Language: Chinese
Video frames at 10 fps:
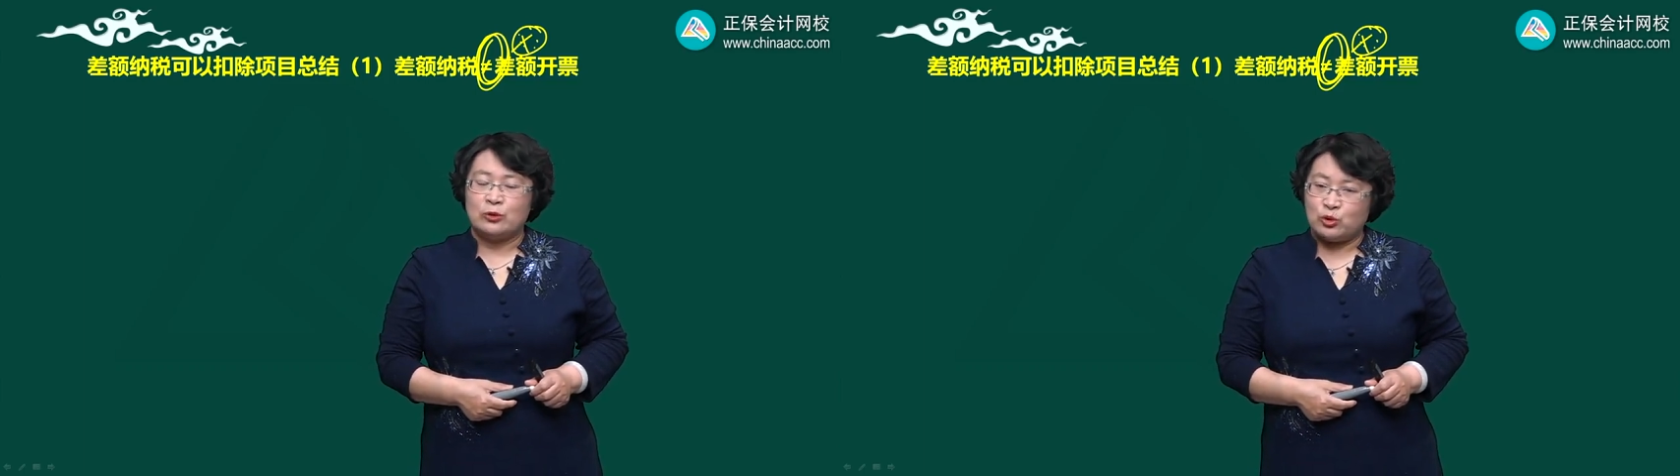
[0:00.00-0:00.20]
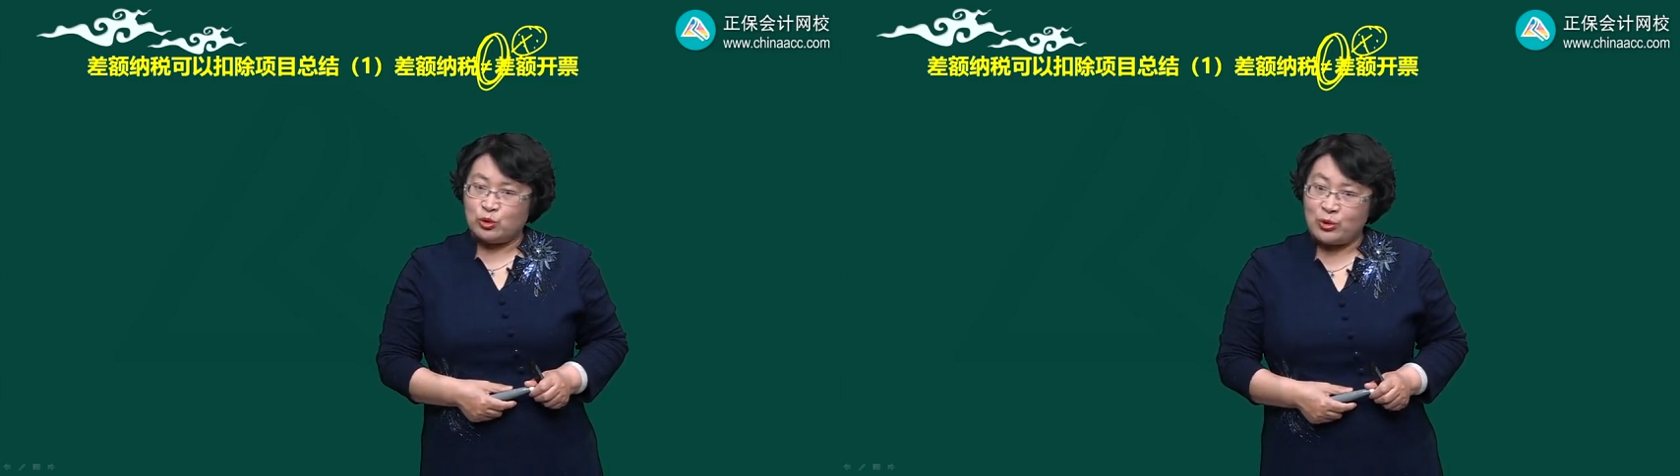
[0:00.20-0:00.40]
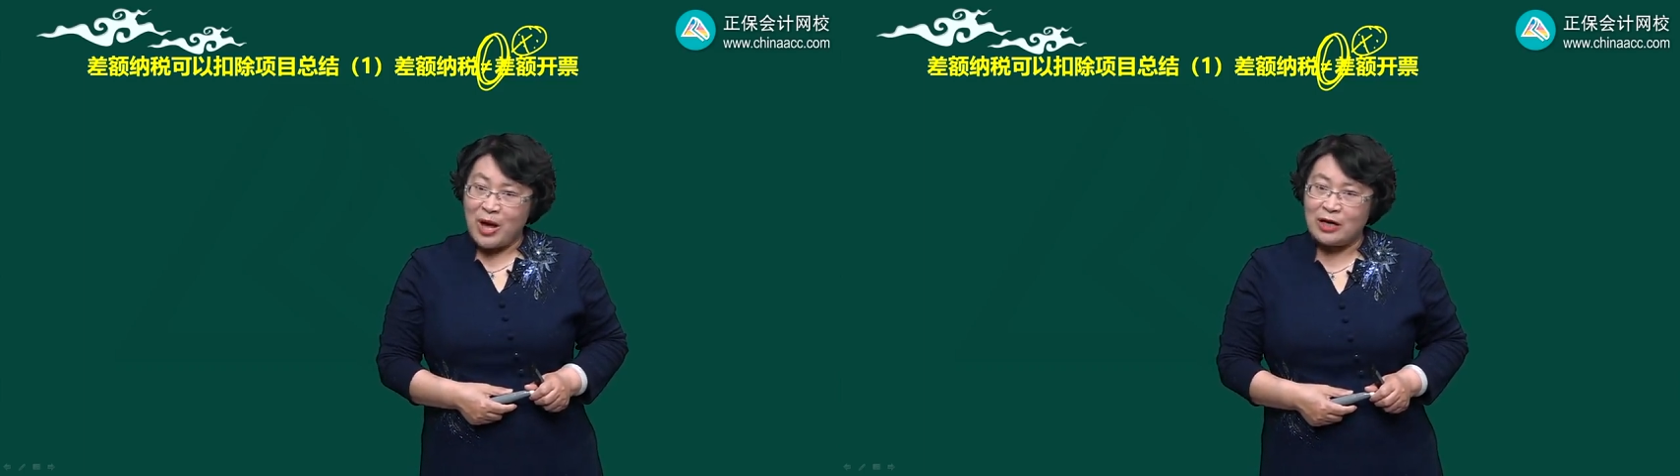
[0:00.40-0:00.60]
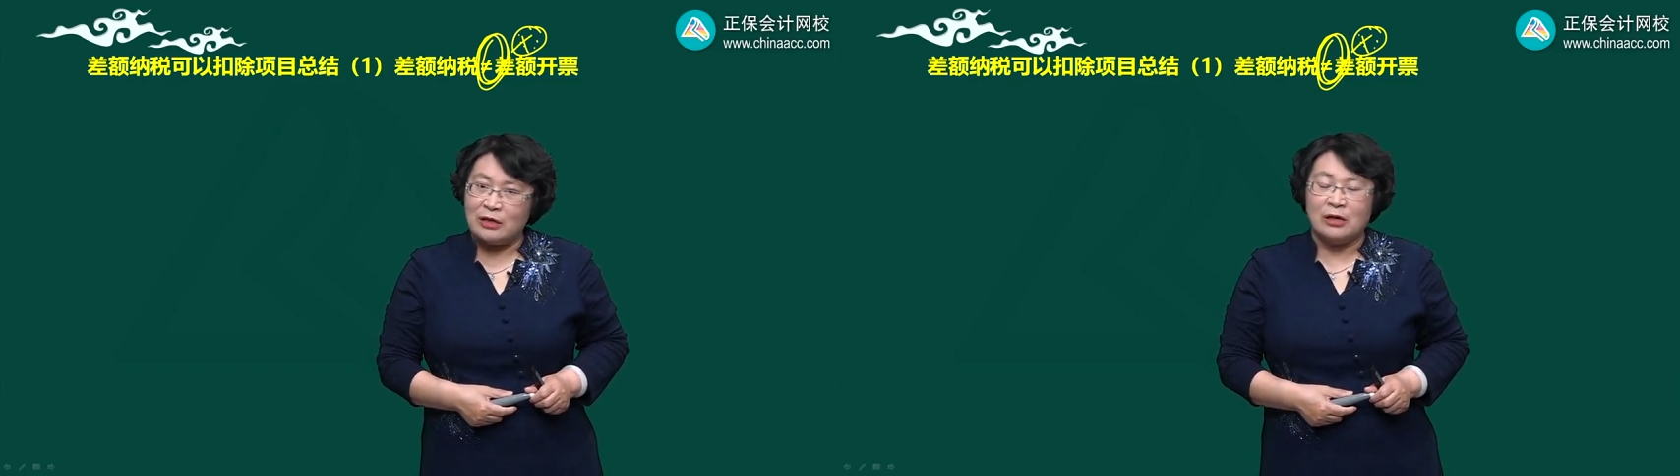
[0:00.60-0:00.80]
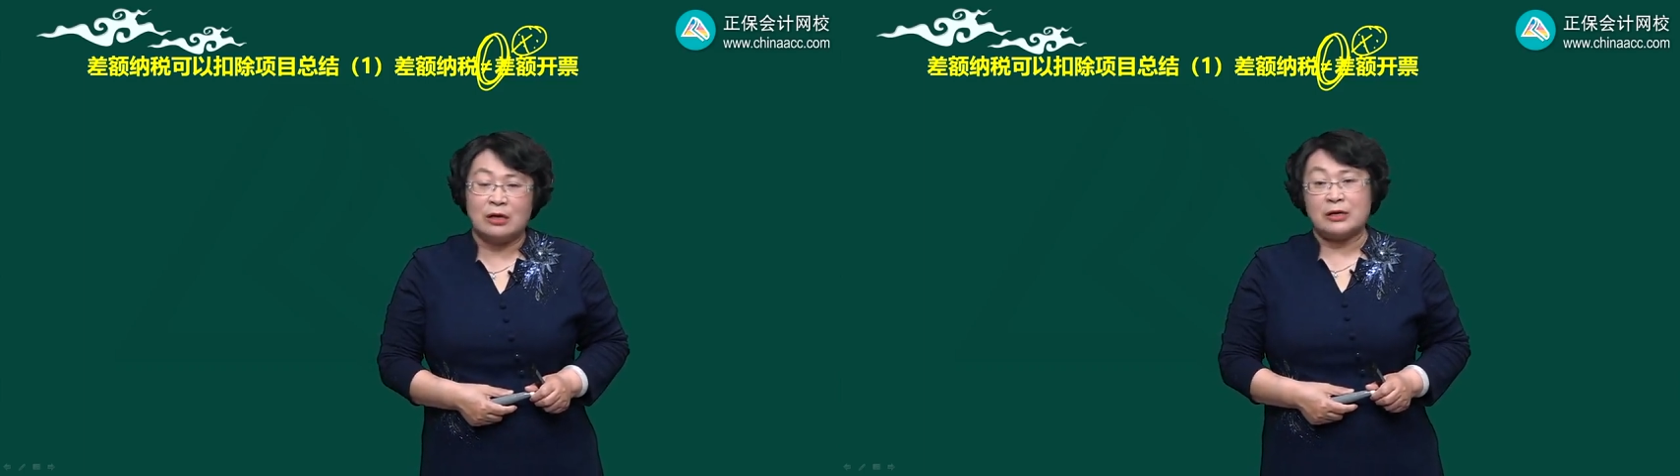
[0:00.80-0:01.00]
全
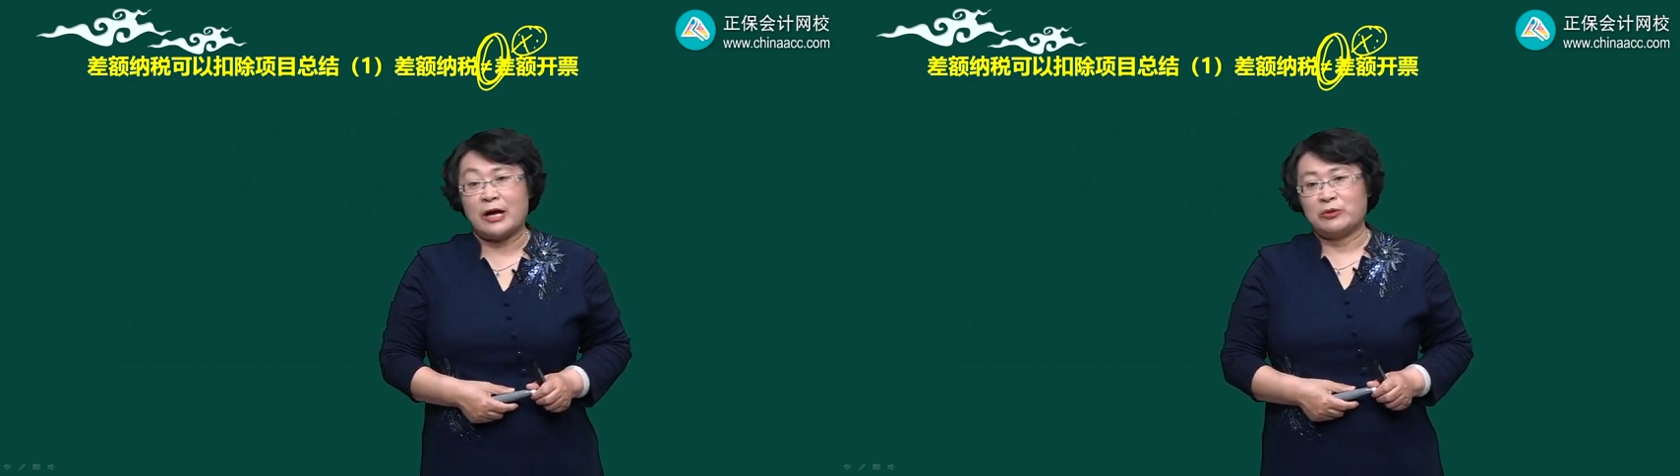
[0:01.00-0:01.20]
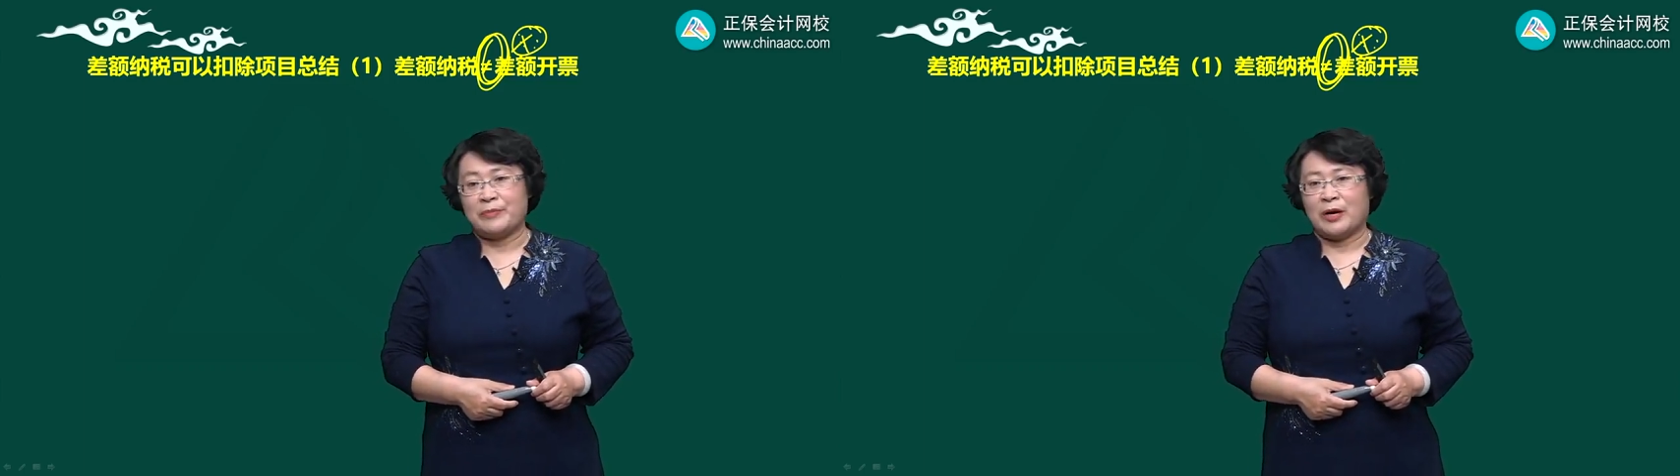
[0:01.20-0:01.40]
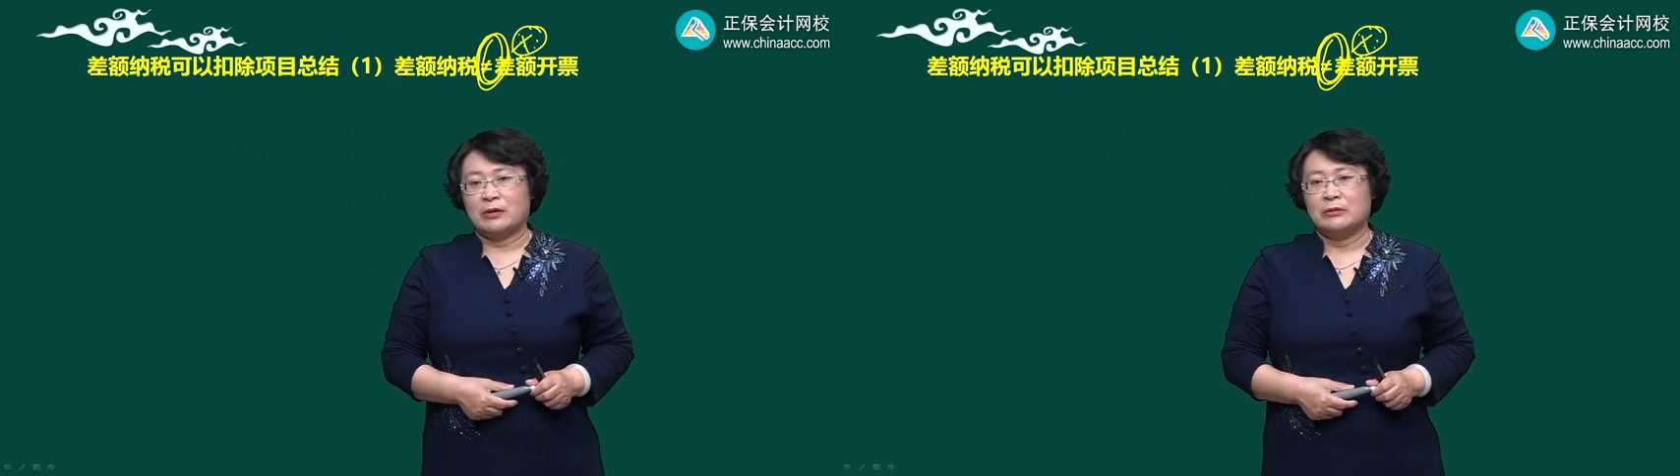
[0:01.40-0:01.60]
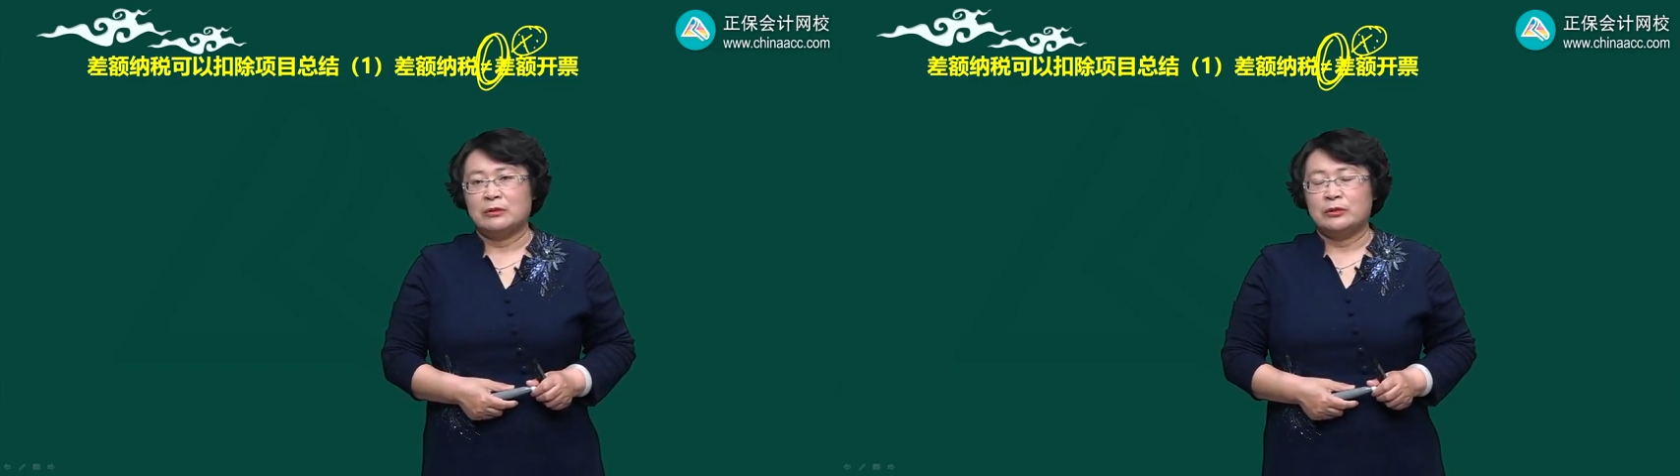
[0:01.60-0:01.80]
额开专票，